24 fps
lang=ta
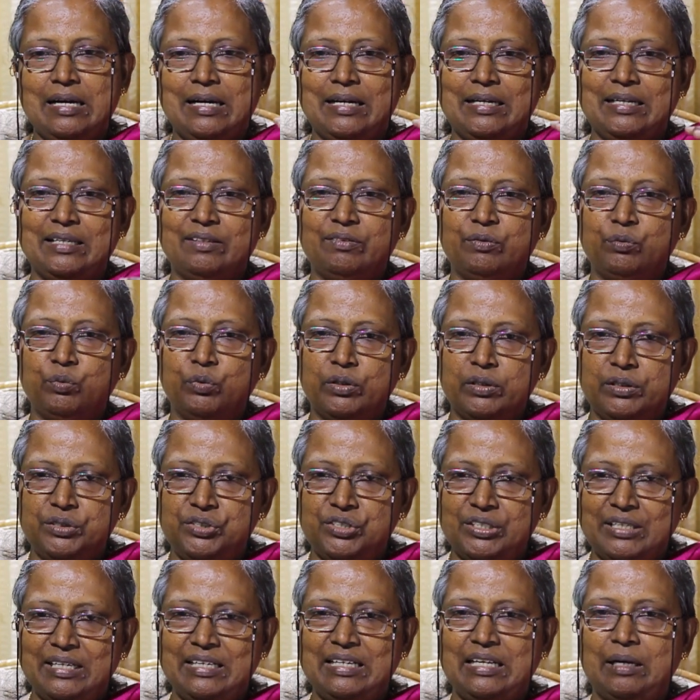அண்ட் ஒரு
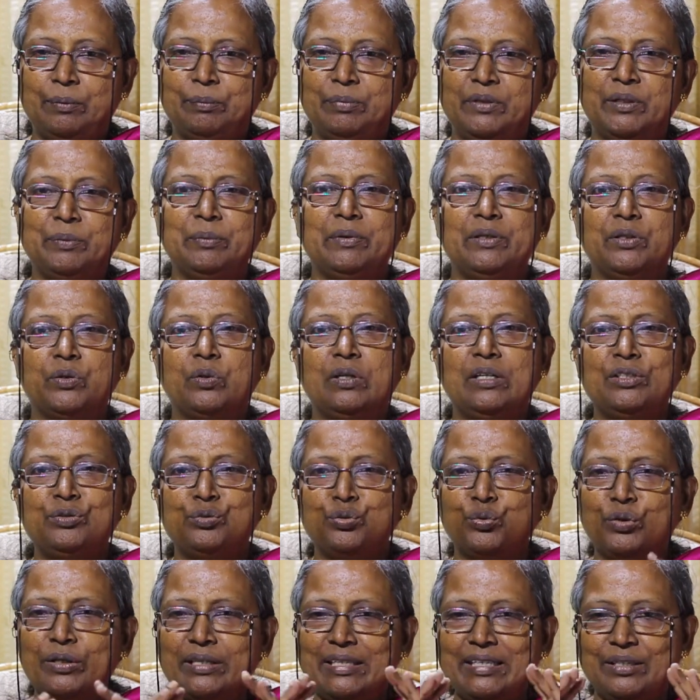ஜான் அப்டமின்குள்ளே
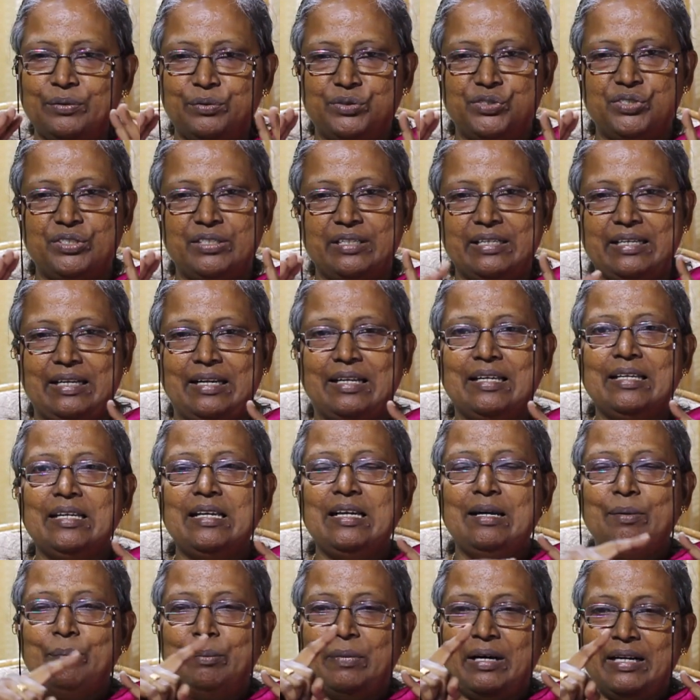சுருக்கி வச்சுருக்கார்
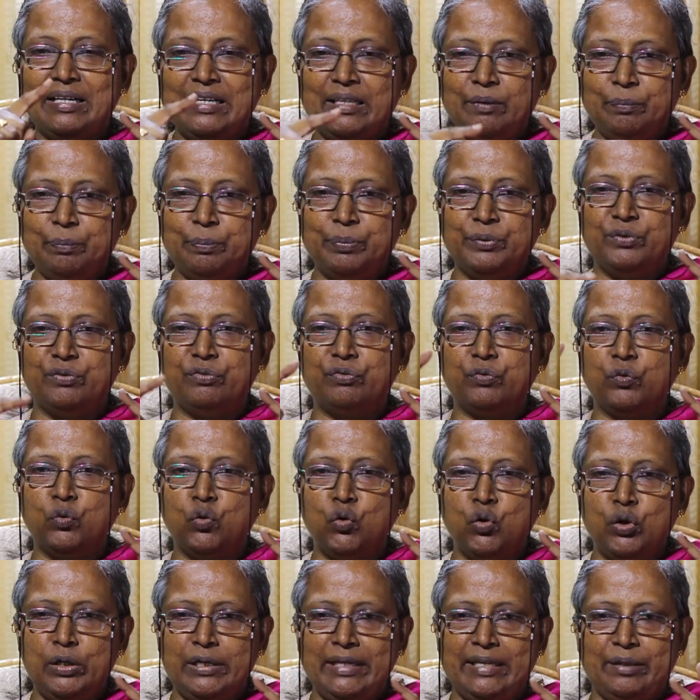மடிப்பு
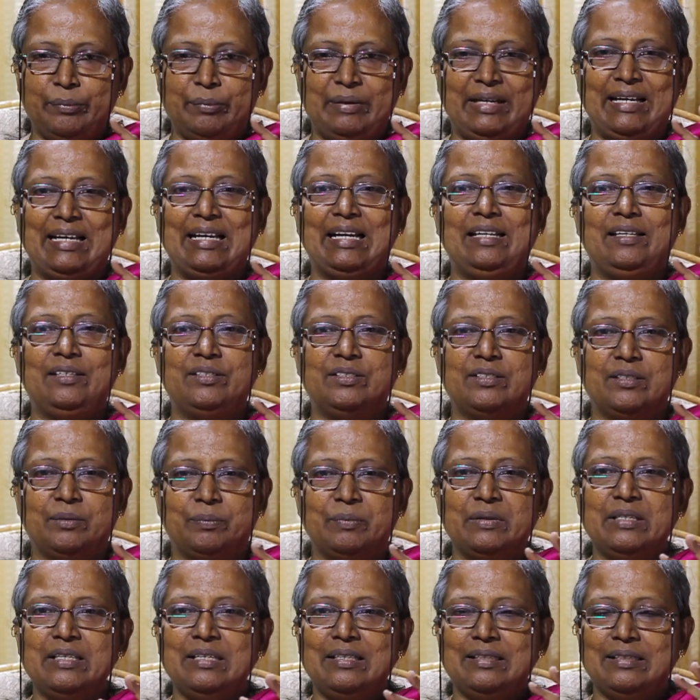ஃபோல்டிங்
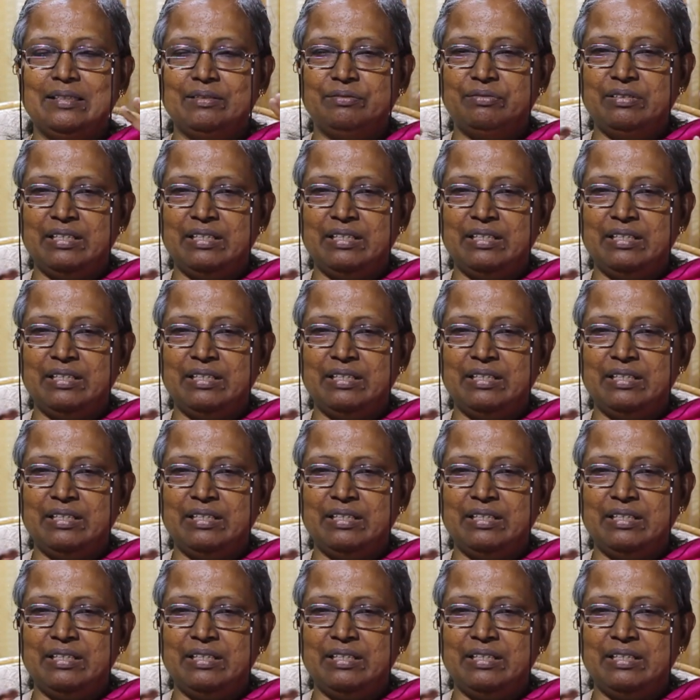மெக்கானிசம் இந்த